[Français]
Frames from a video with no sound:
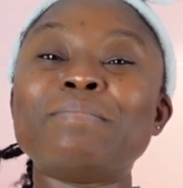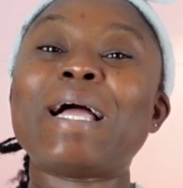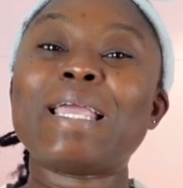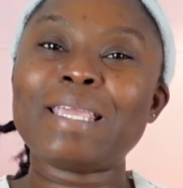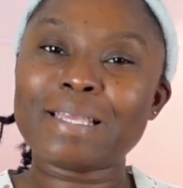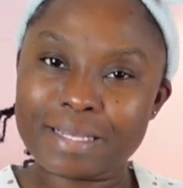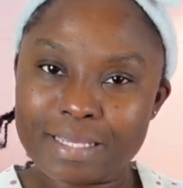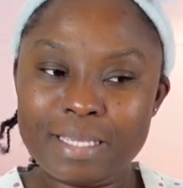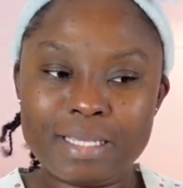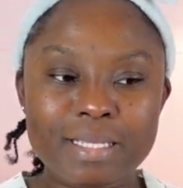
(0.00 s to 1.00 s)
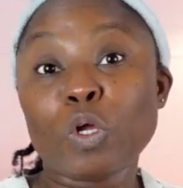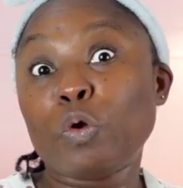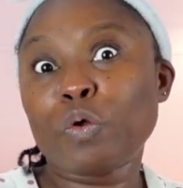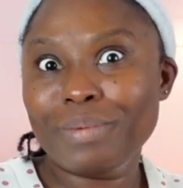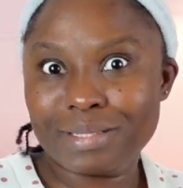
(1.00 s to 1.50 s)
m'a écrit un euh,
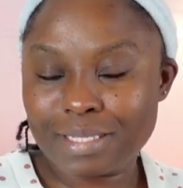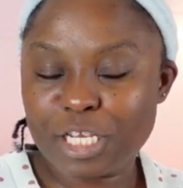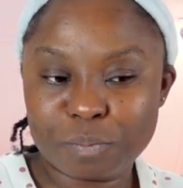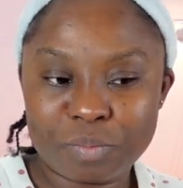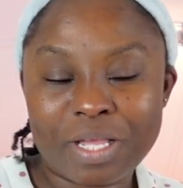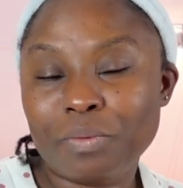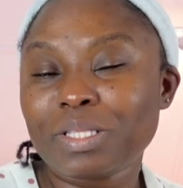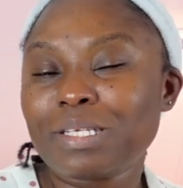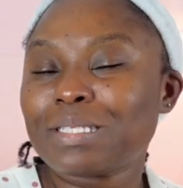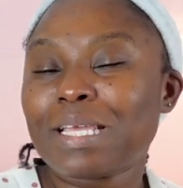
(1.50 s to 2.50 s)
long message pour me raconter ce